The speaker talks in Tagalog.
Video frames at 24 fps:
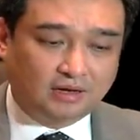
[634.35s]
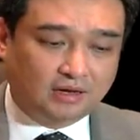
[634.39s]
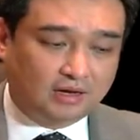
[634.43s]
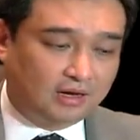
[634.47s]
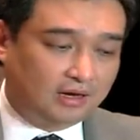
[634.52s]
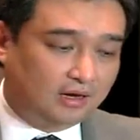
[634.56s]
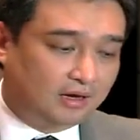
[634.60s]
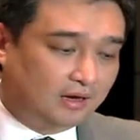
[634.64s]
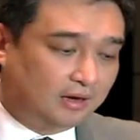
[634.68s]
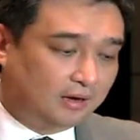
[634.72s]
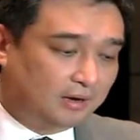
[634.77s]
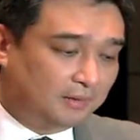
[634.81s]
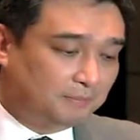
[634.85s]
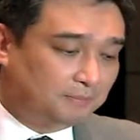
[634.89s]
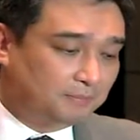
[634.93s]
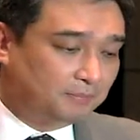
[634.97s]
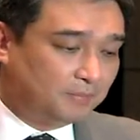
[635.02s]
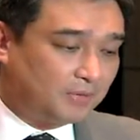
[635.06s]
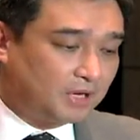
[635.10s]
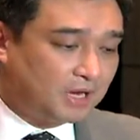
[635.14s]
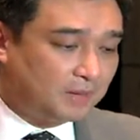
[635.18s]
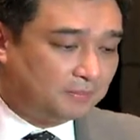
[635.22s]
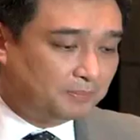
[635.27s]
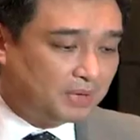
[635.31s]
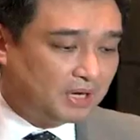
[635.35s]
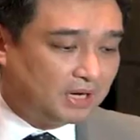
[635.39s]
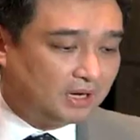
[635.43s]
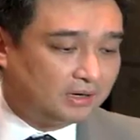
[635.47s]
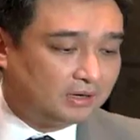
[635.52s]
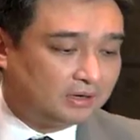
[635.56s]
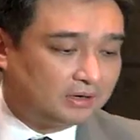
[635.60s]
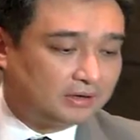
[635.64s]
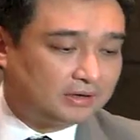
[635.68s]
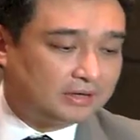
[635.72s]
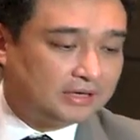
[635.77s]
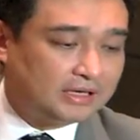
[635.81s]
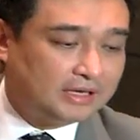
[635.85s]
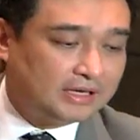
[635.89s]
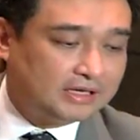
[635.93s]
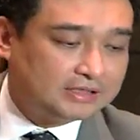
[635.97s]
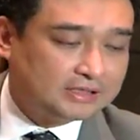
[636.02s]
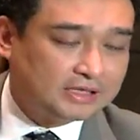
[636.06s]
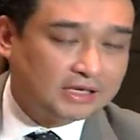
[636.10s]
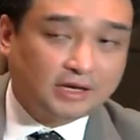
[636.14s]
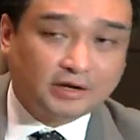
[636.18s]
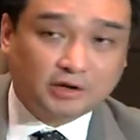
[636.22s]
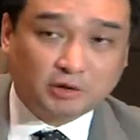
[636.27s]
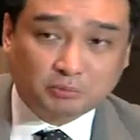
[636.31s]
Um, kapag
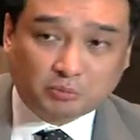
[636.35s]
isa lang